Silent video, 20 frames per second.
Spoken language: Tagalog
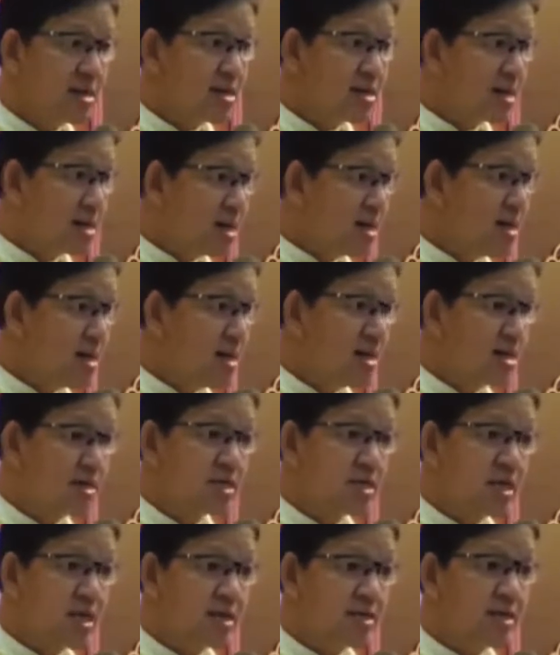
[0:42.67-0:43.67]
kanang
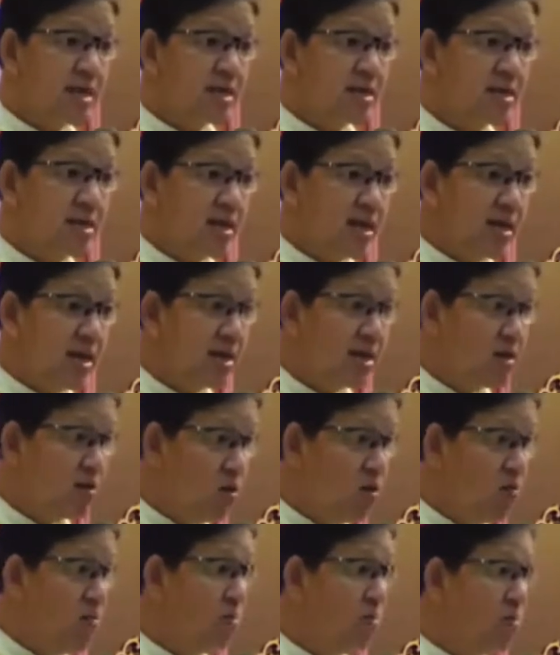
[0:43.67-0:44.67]
sigig
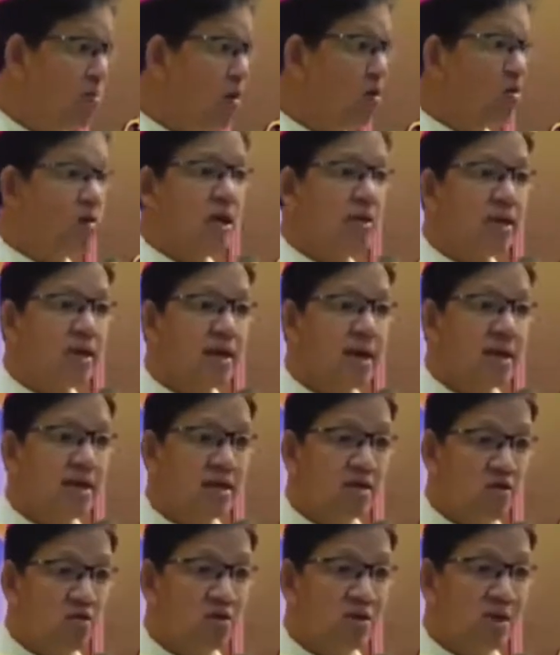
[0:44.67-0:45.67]
inom mo ni
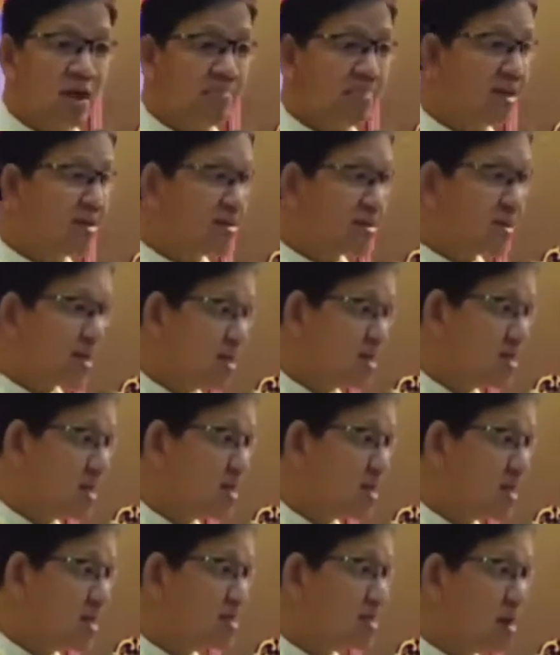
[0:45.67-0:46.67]
nakaingon nga
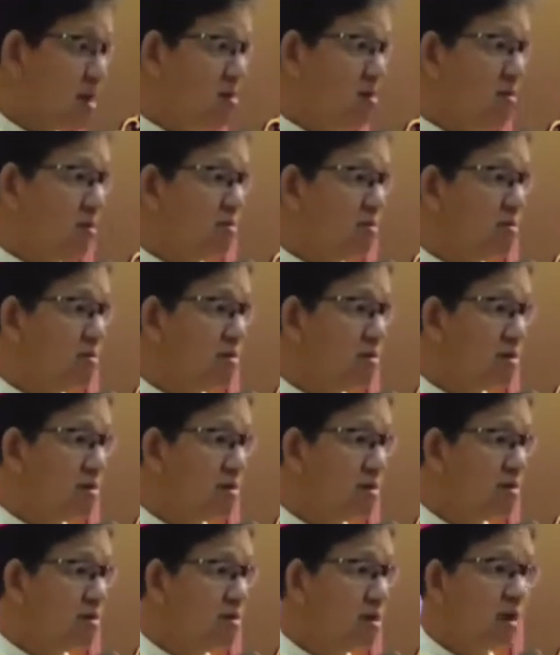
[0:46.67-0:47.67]
ma-arthritis ang tao
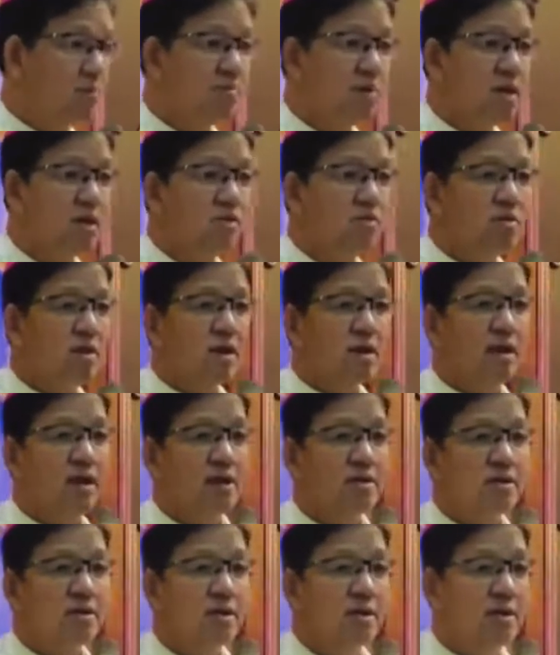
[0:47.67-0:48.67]
nya miingon ang
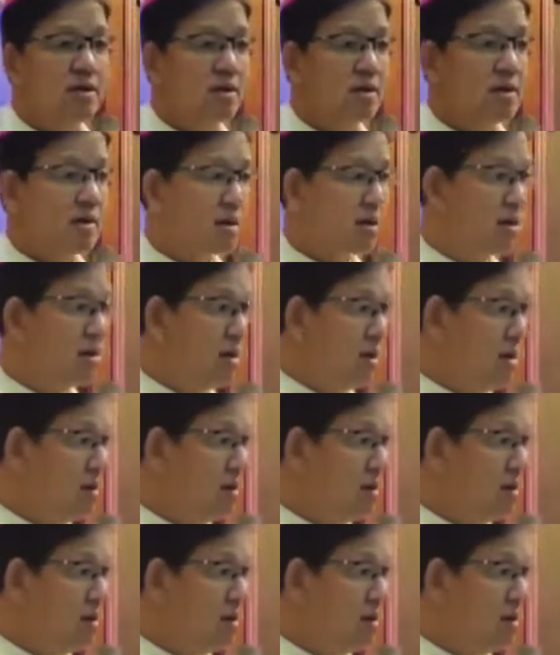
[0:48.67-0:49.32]
laki hala